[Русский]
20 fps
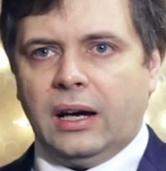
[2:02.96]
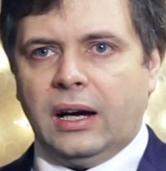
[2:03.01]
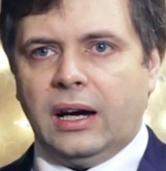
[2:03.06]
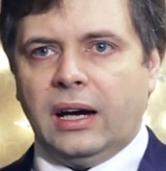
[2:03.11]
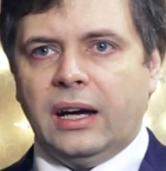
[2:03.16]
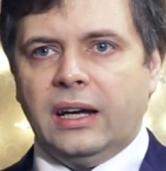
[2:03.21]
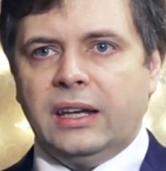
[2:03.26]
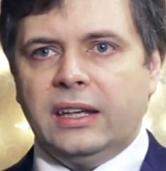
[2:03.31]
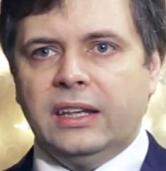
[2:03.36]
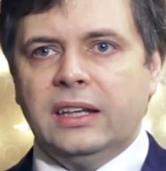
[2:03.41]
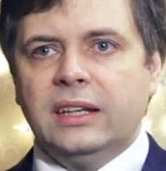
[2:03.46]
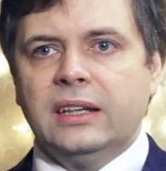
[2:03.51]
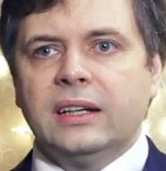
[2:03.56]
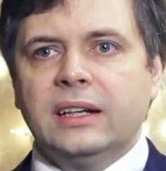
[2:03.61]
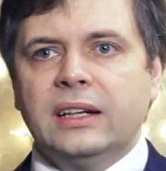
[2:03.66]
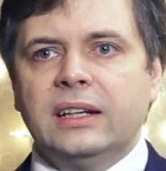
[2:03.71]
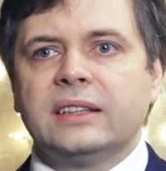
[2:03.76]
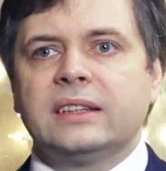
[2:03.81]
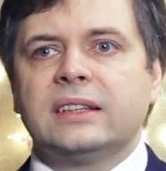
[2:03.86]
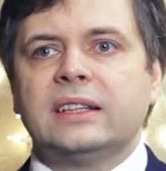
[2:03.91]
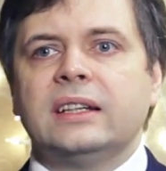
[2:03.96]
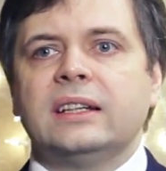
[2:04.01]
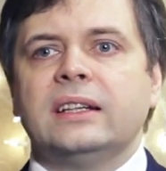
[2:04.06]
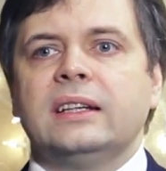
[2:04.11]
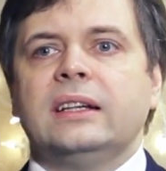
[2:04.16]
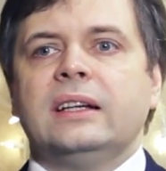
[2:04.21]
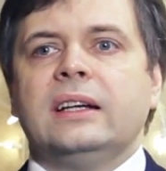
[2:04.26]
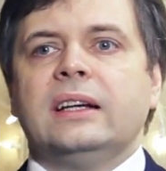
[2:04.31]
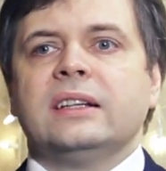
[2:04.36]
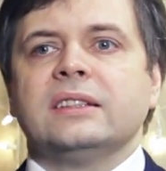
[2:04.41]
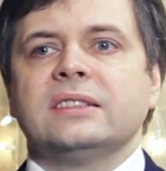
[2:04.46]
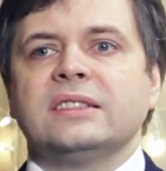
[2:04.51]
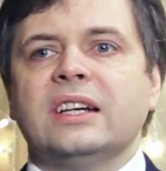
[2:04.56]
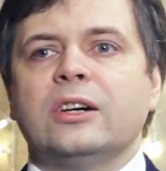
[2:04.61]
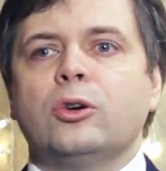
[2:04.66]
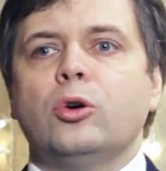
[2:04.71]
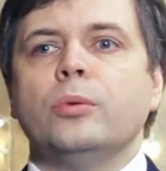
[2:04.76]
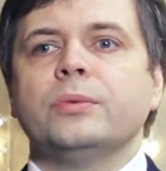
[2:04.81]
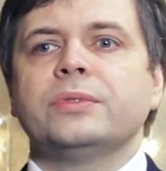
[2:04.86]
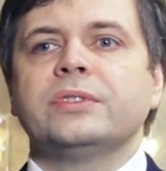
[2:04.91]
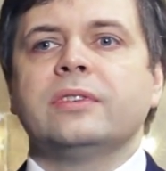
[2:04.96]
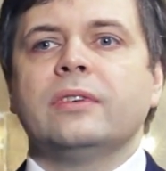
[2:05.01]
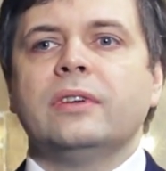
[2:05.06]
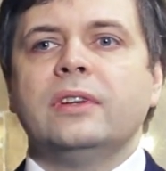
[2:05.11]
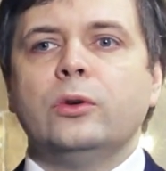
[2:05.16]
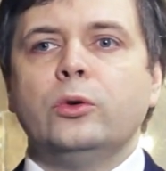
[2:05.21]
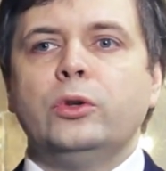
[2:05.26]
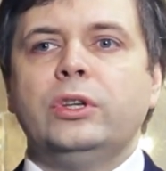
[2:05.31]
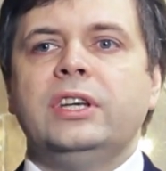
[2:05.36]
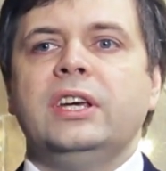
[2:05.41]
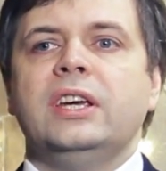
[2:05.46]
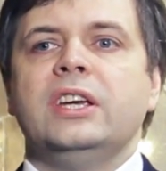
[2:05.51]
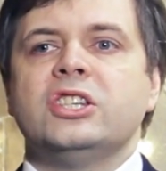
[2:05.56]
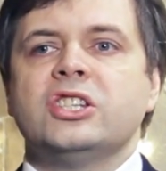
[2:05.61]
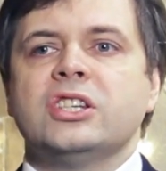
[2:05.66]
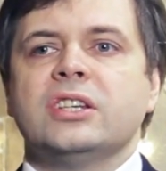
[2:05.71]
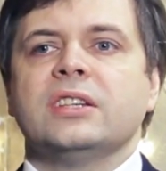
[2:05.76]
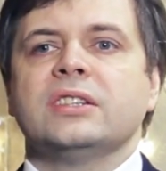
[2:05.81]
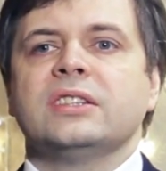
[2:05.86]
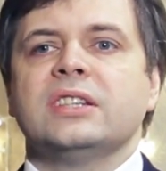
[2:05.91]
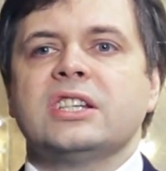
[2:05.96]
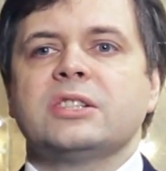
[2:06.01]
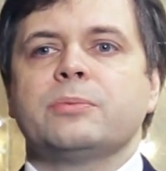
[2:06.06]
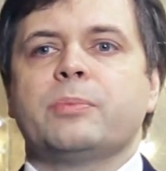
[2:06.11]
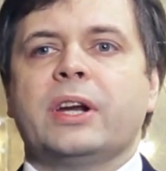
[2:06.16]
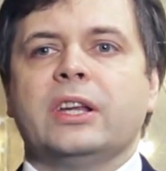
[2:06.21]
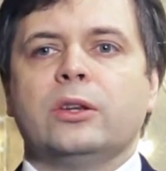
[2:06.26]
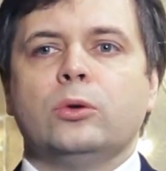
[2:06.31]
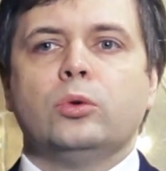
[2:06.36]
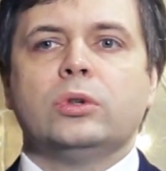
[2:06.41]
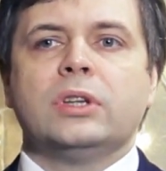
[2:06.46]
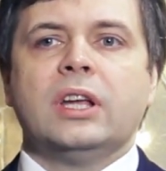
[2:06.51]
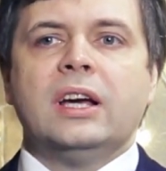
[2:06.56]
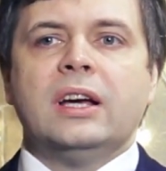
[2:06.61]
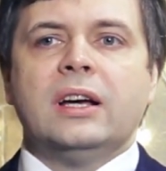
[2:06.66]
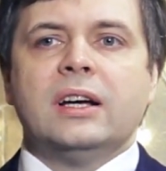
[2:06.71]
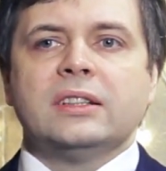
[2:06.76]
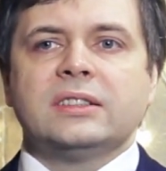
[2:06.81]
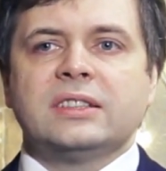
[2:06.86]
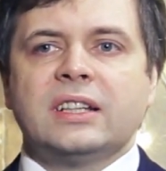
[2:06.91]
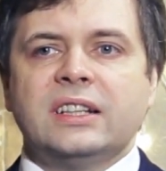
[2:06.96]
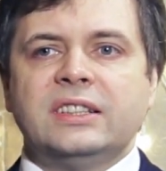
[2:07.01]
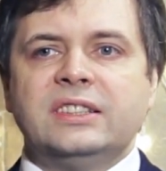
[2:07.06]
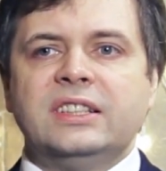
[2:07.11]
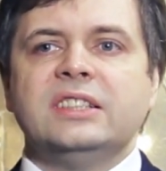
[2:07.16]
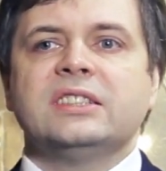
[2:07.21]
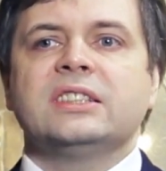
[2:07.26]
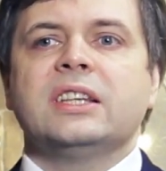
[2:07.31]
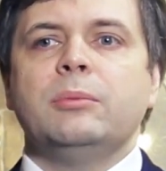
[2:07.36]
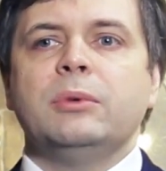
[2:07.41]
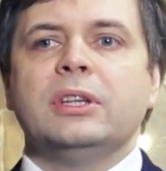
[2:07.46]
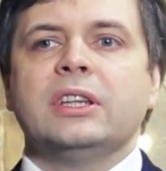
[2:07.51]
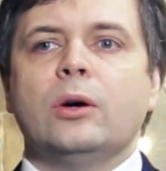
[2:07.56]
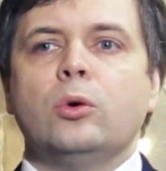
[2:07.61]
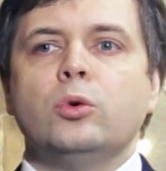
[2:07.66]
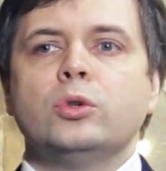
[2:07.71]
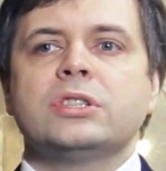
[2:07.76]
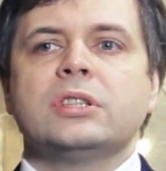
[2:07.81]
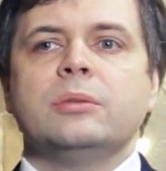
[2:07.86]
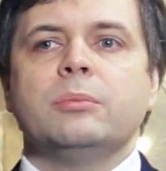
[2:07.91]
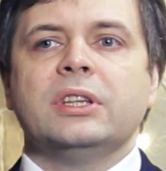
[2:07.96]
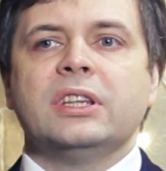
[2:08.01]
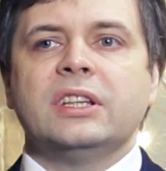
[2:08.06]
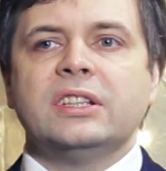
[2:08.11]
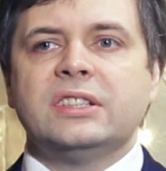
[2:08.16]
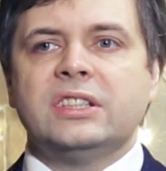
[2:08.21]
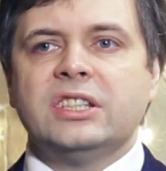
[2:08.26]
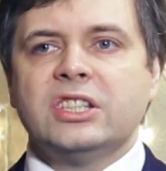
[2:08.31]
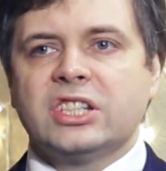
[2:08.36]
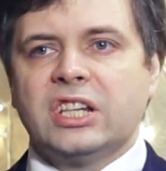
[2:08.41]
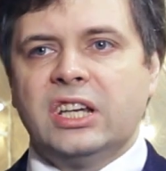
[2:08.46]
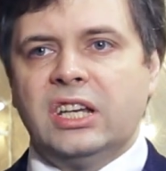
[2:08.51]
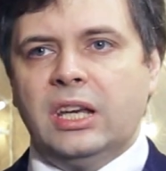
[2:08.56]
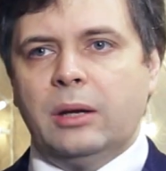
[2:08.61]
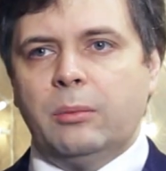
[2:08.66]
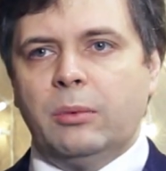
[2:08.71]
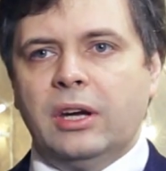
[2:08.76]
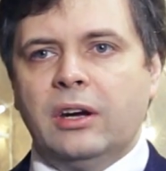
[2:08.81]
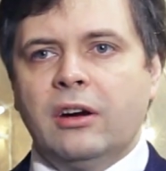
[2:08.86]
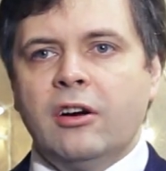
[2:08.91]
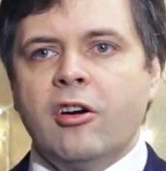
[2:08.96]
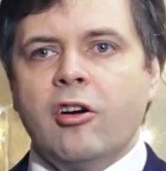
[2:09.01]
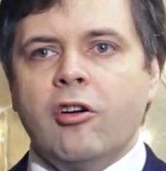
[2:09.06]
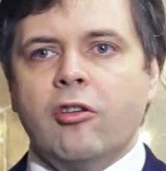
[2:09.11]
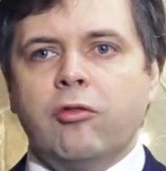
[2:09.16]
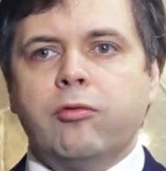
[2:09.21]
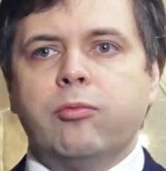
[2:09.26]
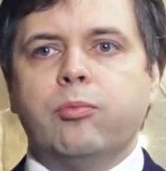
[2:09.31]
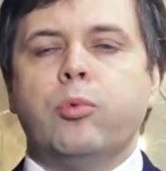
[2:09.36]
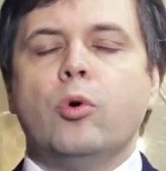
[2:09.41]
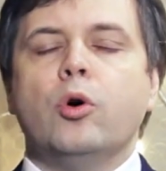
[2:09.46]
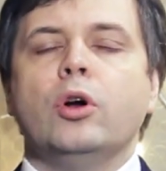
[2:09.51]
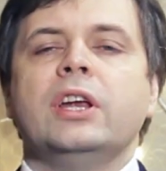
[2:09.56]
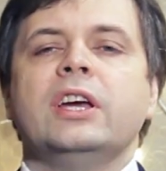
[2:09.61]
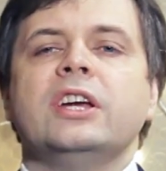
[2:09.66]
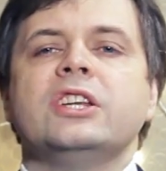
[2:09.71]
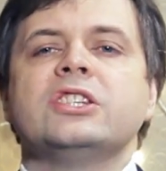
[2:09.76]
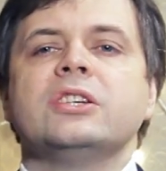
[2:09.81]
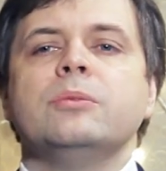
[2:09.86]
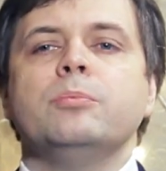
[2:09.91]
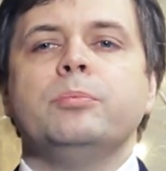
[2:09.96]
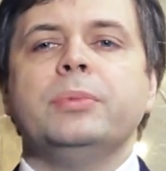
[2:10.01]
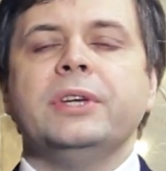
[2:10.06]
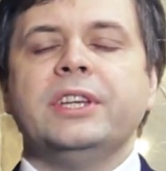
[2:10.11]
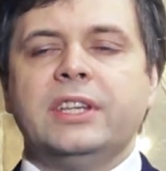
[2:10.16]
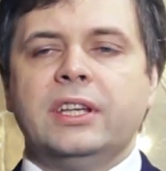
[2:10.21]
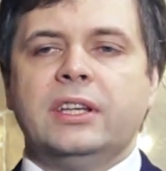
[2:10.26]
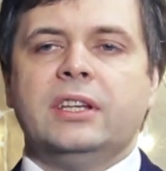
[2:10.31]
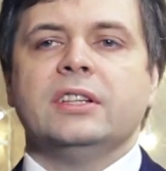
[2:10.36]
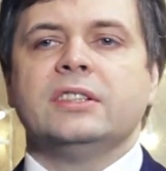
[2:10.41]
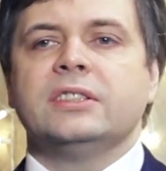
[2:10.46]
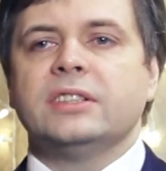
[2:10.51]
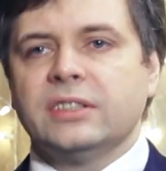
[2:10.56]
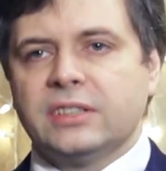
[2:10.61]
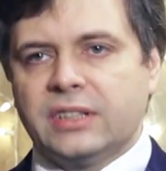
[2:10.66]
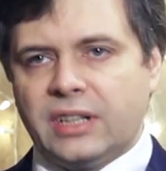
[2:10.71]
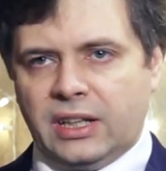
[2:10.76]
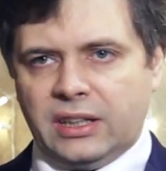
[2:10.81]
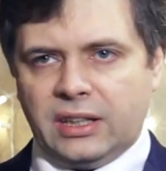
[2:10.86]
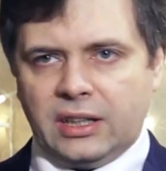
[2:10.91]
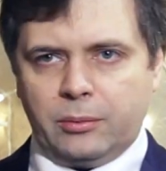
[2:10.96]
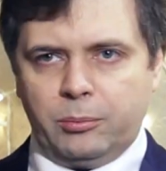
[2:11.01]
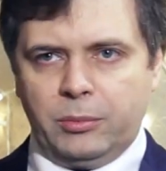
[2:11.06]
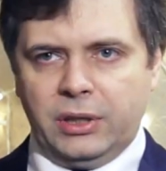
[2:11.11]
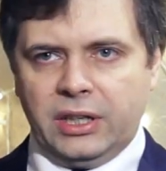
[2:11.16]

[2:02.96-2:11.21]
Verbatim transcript: А, и это знакомство людей через наш продукт с российскими научными достижениями в более чем 50 странах